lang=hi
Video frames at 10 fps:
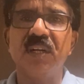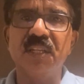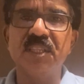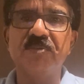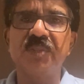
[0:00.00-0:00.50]
कल
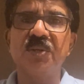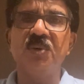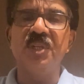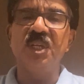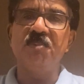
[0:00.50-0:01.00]
दफ्तर
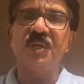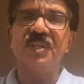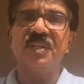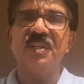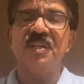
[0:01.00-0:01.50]
खुलने पर
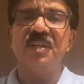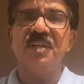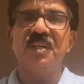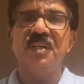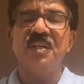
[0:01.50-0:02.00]

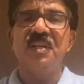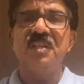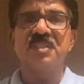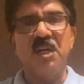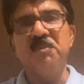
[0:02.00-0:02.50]

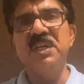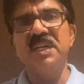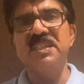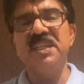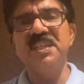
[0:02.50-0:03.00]
सामने आ
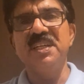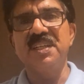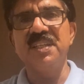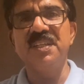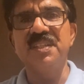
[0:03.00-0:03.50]
जाएगी
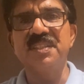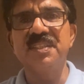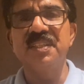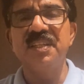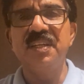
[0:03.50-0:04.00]
हकीकत
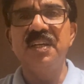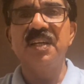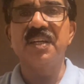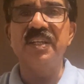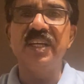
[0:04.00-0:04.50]

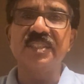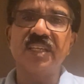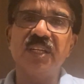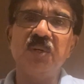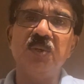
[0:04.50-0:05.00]
कहीं
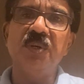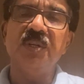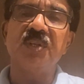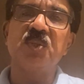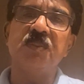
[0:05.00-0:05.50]
ऐसा ना हो
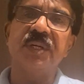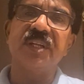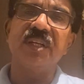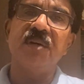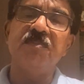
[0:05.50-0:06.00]
कि तुम्हारे
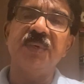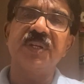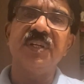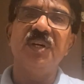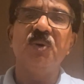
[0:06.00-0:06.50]
नाम
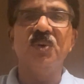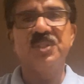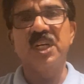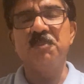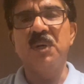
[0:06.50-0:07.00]
पर हो
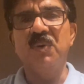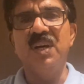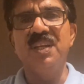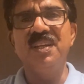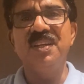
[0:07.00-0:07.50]
जाए
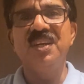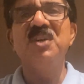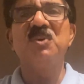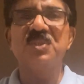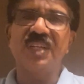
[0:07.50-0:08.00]
बवाल
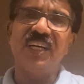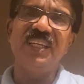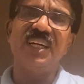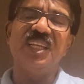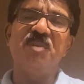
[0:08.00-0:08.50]
कुछ खाली
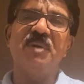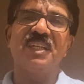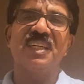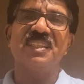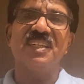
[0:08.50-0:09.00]
खाली
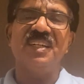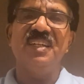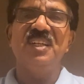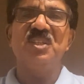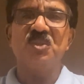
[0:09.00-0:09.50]
बैठा था
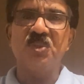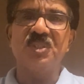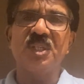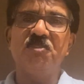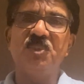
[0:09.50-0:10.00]

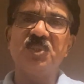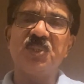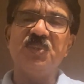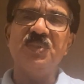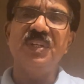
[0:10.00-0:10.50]
सोचा पूछ
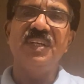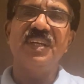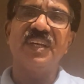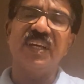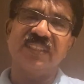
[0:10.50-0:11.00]
लूं
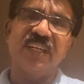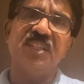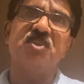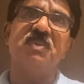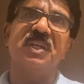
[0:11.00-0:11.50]
कैसा है
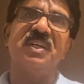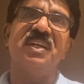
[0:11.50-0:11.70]
तुम्हारा